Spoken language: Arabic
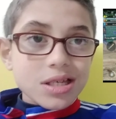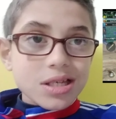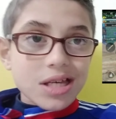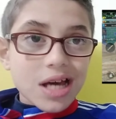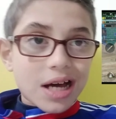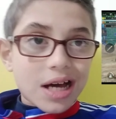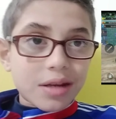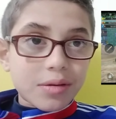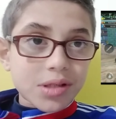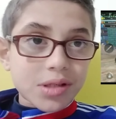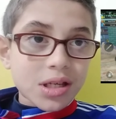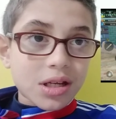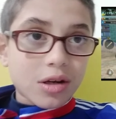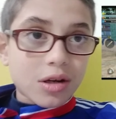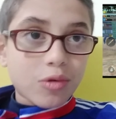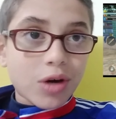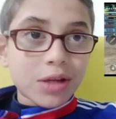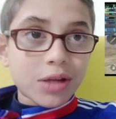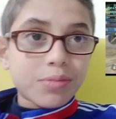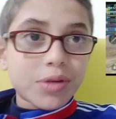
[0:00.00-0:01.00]
يعني مثلا
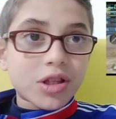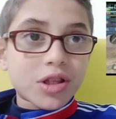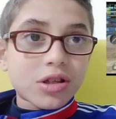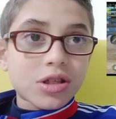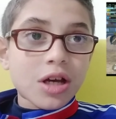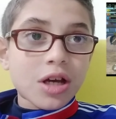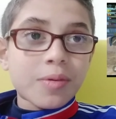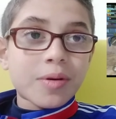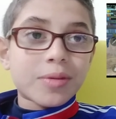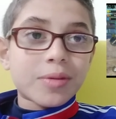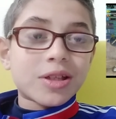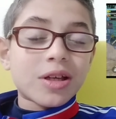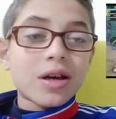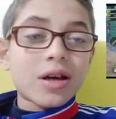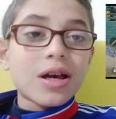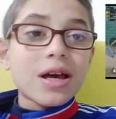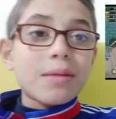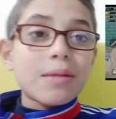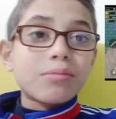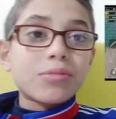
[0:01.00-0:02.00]
لو واحد بيقتل صاحبك ما
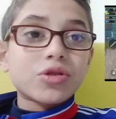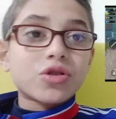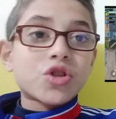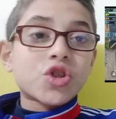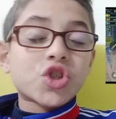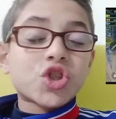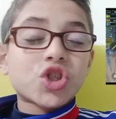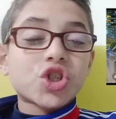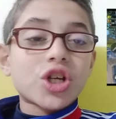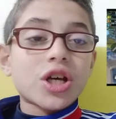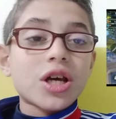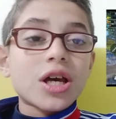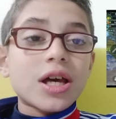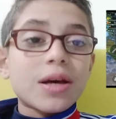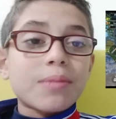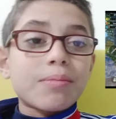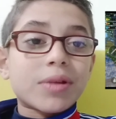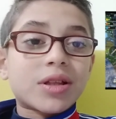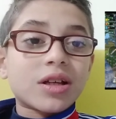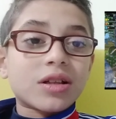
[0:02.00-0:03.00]
مش
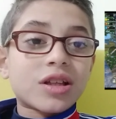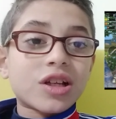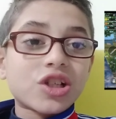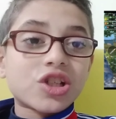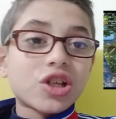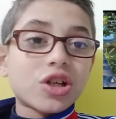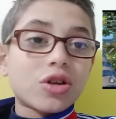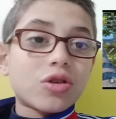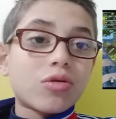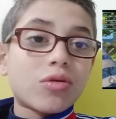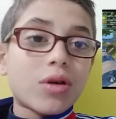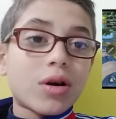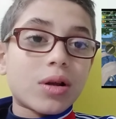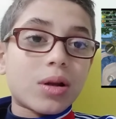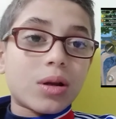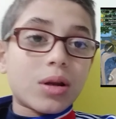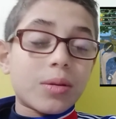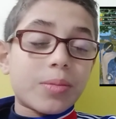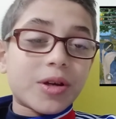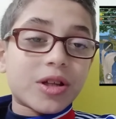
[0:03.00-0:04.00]
ما تقتلش اللي هو
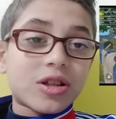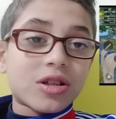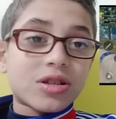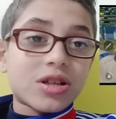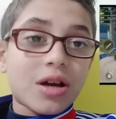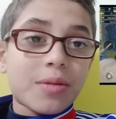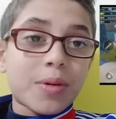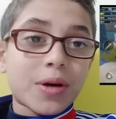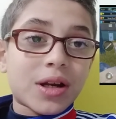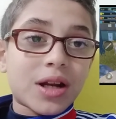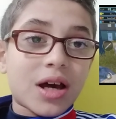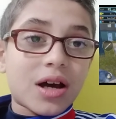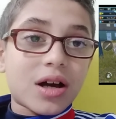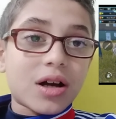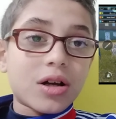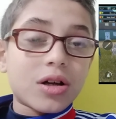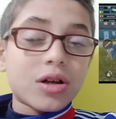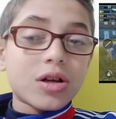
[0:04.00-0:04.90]
اللي بيقتل صاحبك لأ